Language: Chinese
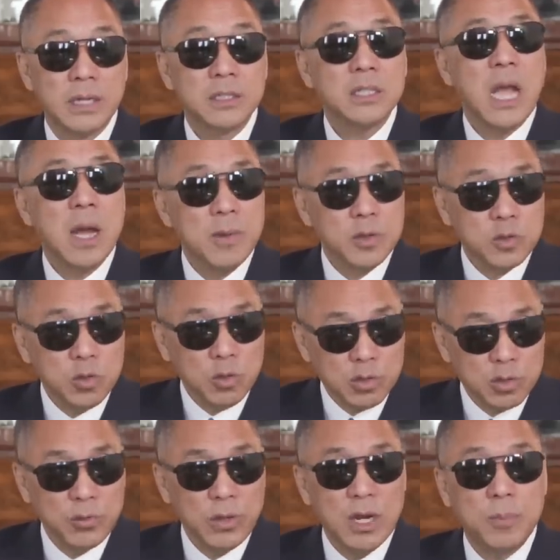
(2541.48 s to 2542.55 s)
他们就
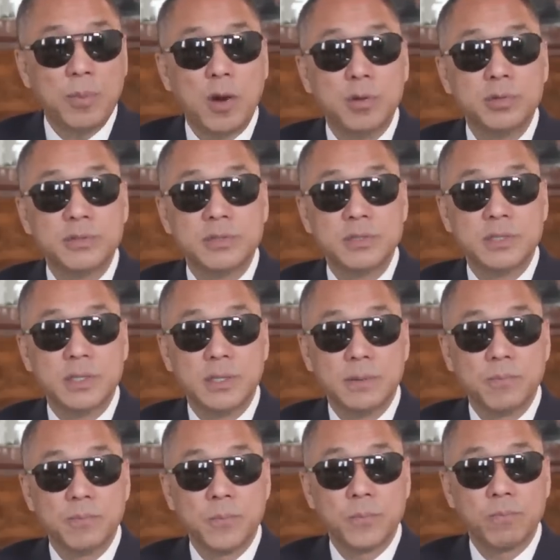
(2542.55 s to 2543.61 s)
是为了保护自己，
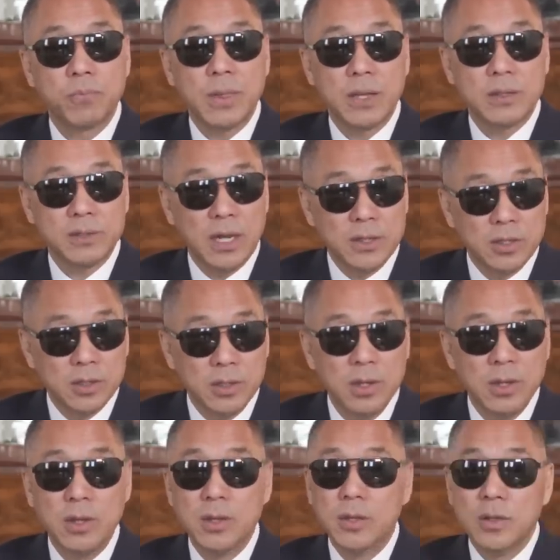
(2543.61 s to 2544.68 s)
才能
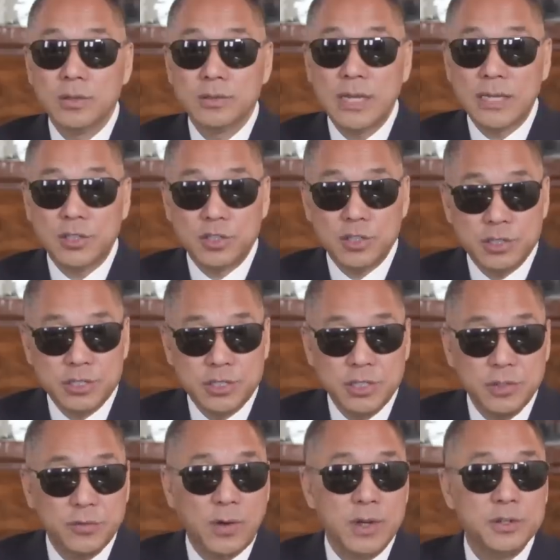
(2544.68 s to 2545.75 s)
在
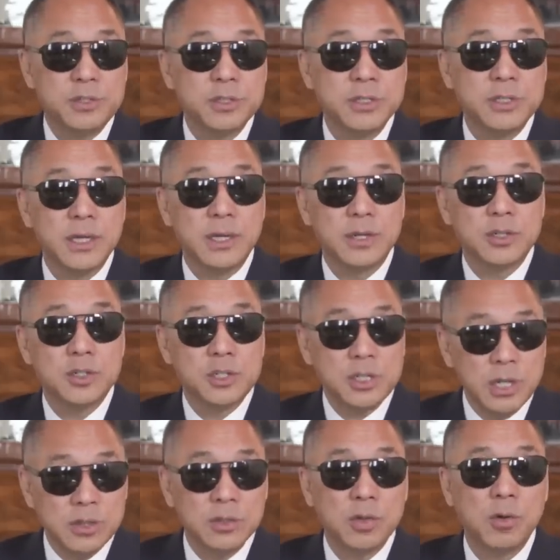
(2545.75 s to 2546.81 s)
西方世界
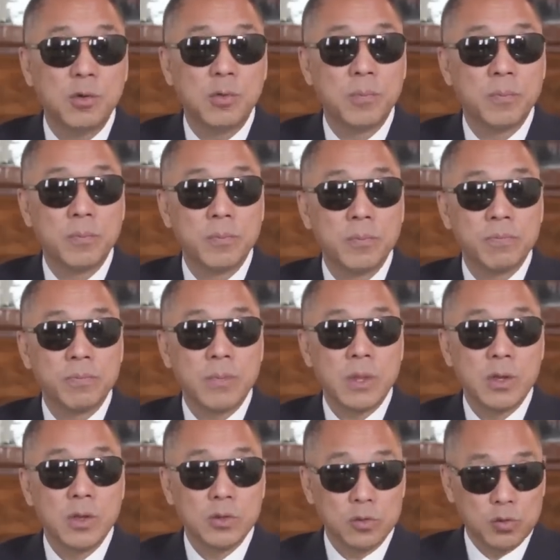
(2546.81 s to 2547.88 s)
渗透，
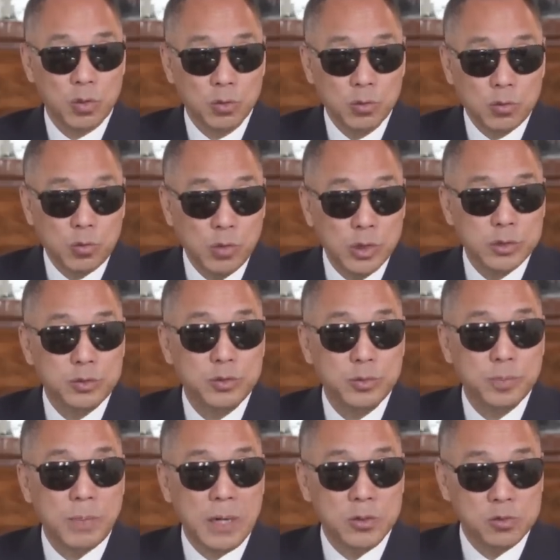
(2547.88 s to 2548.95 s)
从过去
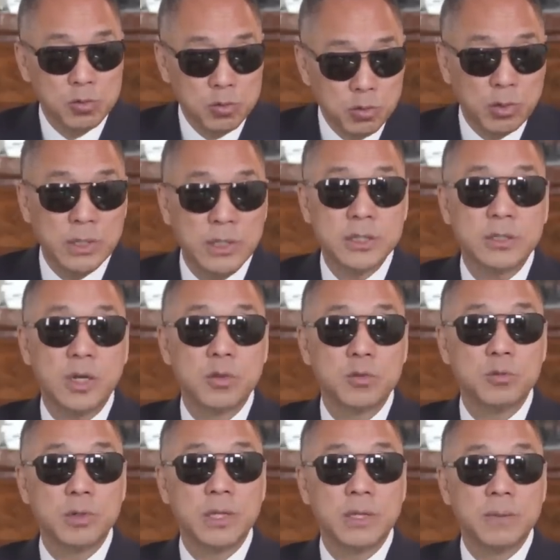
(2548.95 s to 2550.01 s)
把中国人当
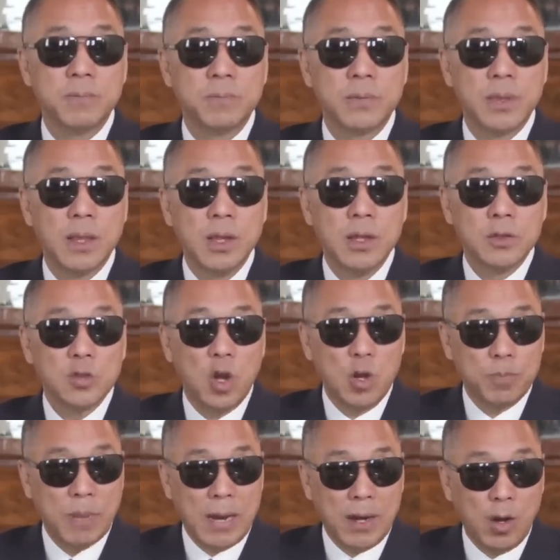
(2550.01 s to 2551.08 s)
奴隶，到
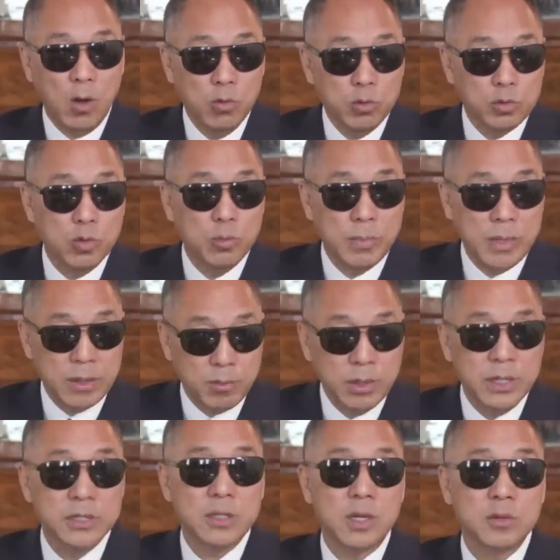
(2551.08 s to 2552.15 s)
把欧洲美国
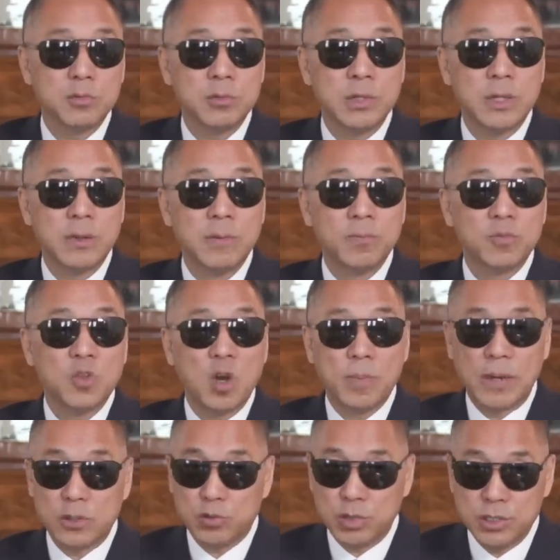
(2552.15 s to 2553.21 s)
人当奴隶，到
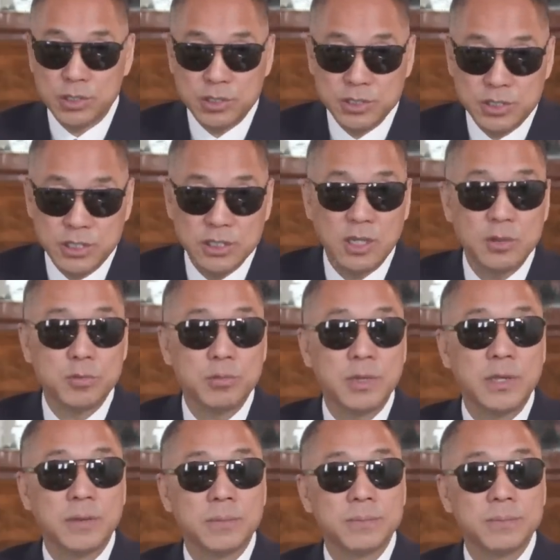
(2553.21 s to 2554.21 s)
把全世界当奴隶。